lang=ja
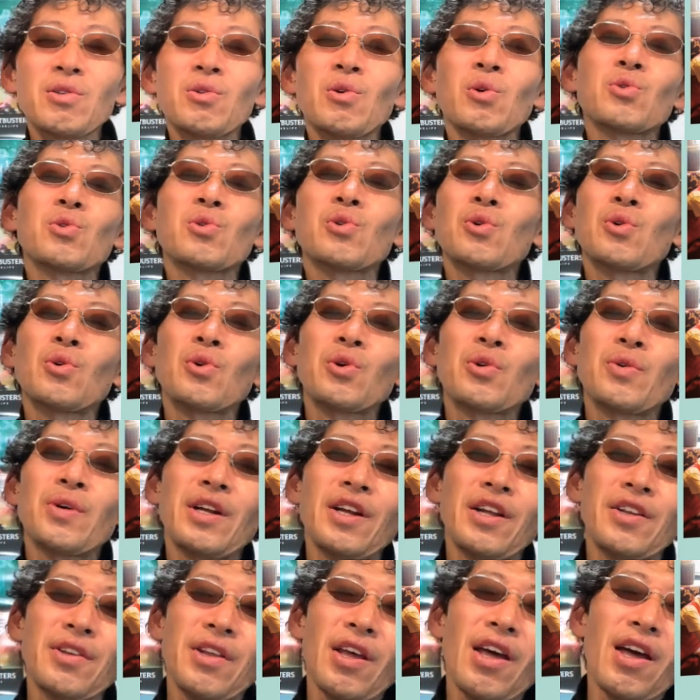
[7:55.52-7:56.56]
ことを言
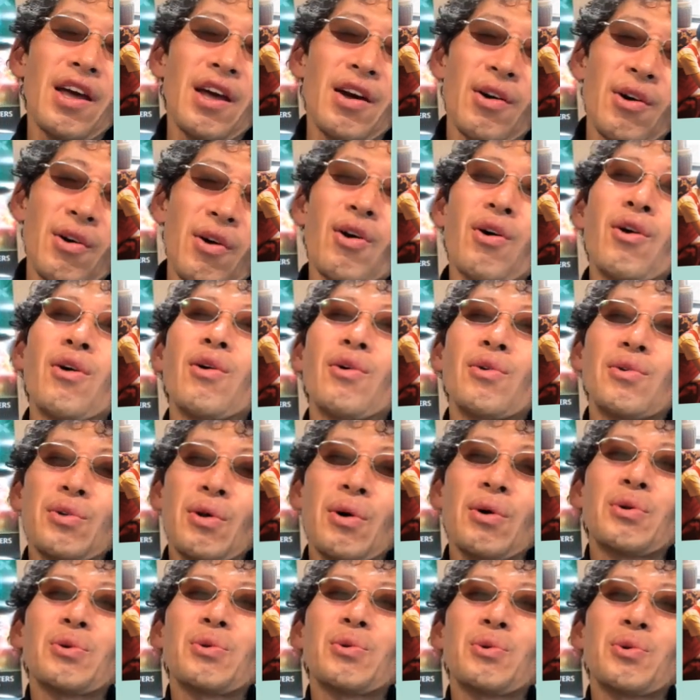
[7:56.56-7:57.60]
われて、ああ、
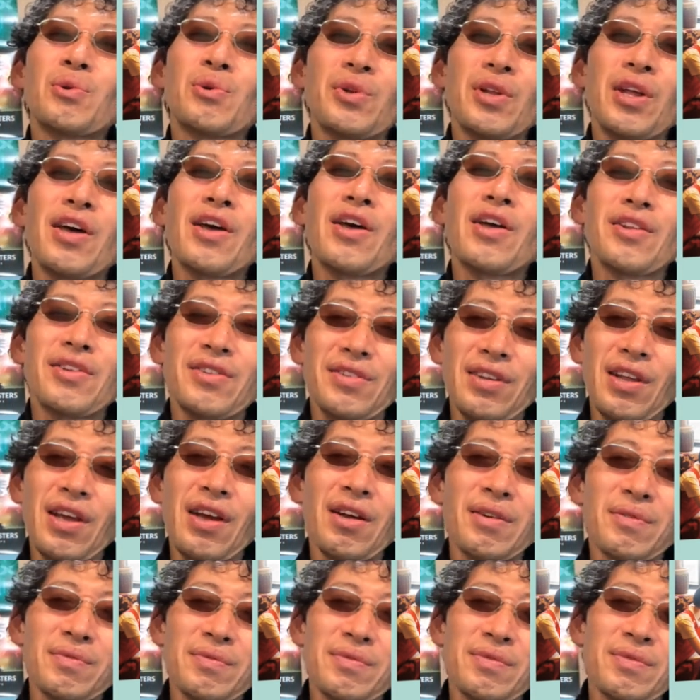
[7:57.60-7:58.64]
なるほどねっ
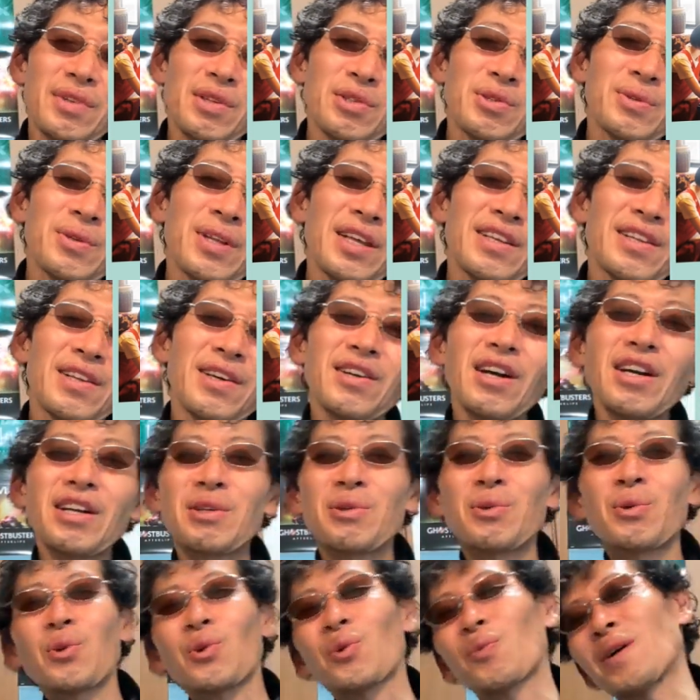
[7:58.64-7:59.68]
て。で、それで稲
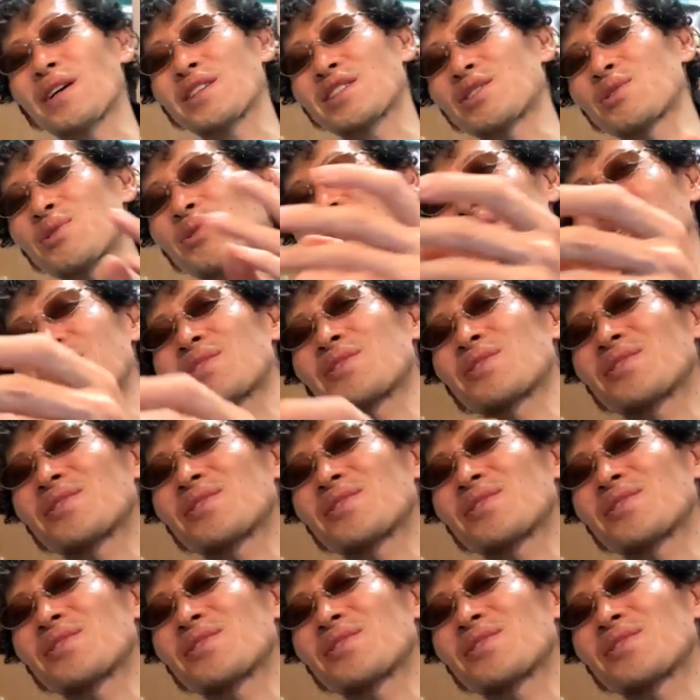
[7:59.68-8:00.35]
垣五ろパチンコに行